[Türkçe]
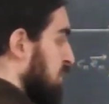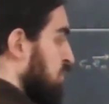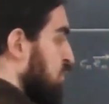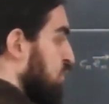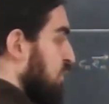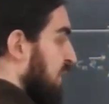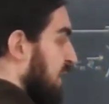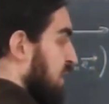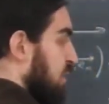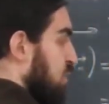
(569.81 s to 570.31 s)

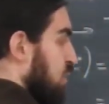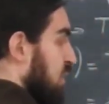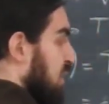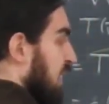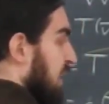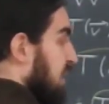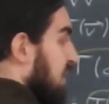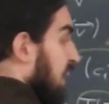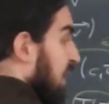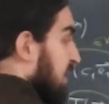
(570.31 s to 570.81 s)
Bu
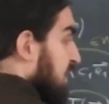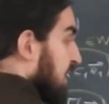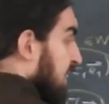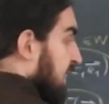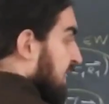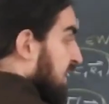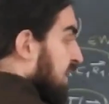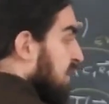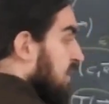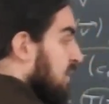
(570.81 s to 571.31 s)
vektörler her
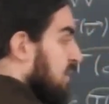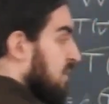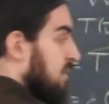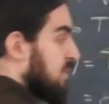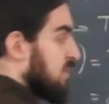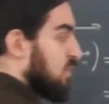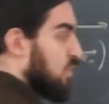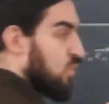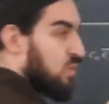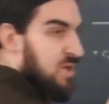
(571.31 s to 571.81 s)
neyse
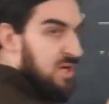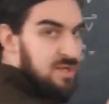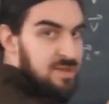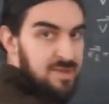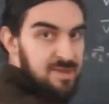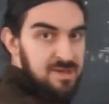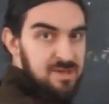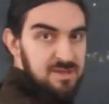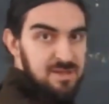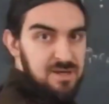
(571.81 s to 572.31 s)
o
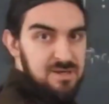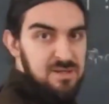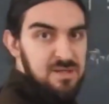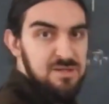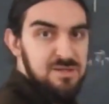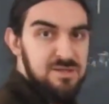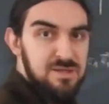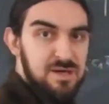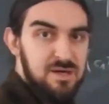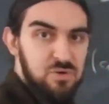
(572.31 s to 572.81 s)
katsayılarla
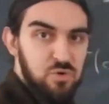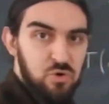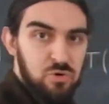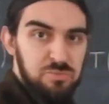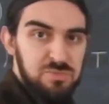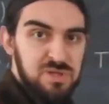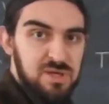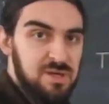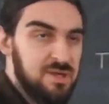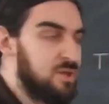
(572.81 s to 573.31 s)
lineer
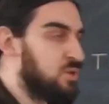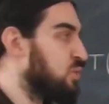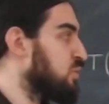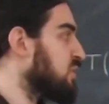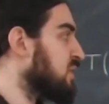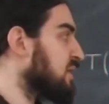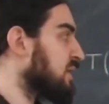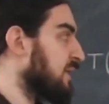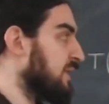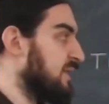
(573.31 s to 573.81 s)

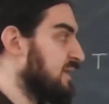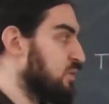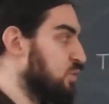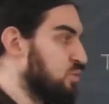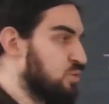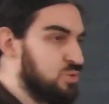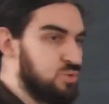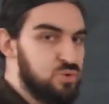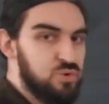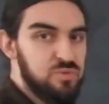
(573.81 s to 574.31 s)
kombinasyonları size
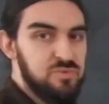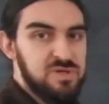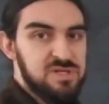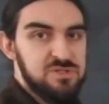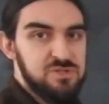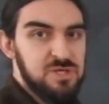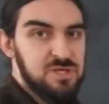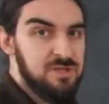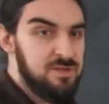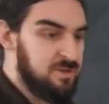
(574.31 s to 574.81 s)
görüntüyü
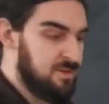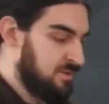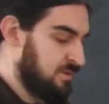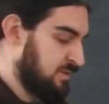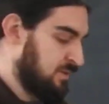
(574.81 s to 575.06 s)
verecek.